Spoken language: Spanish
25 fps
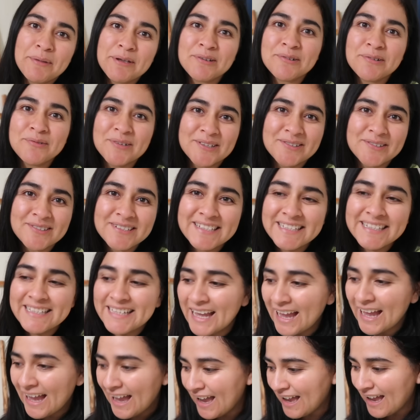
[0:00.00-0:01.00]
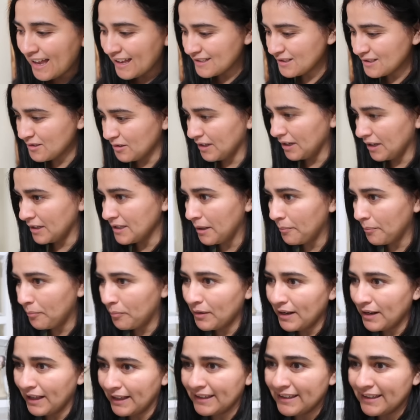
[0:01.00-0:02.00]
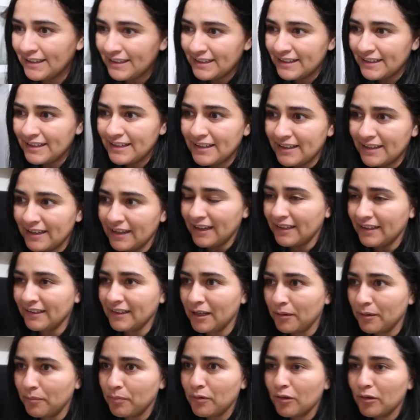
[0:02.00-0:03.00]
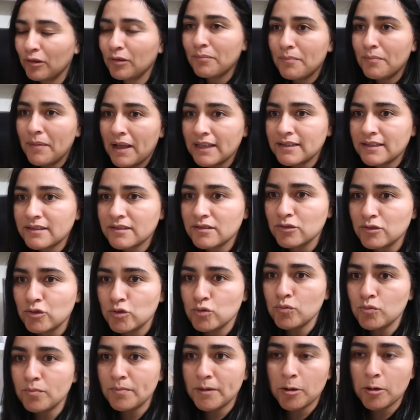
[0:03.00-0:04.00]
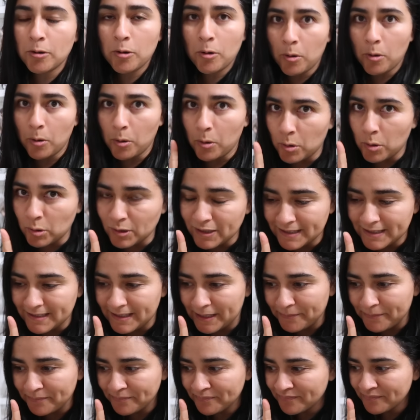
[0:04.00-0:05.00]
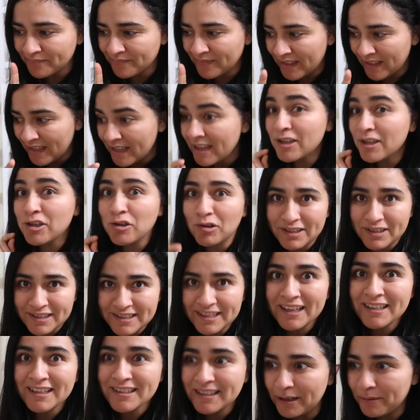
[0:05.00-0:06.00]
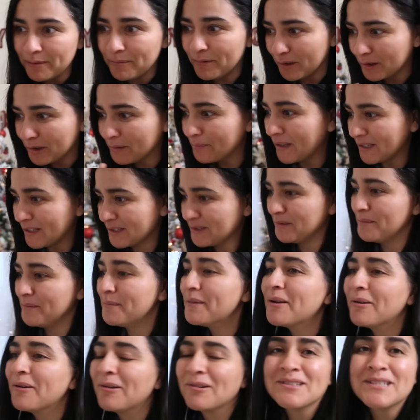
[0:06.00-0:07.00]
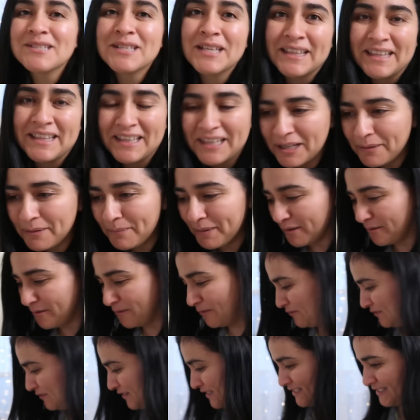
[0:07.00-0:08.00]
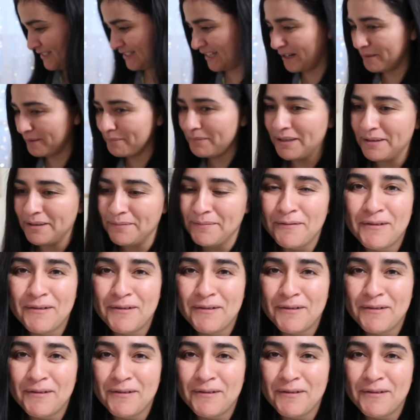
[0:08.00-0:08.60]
Amigos, buenos días. Oigan, ya por aquí en el blog más número 11. Y hoy sí es el blog más número 11. Déjenme confesarme.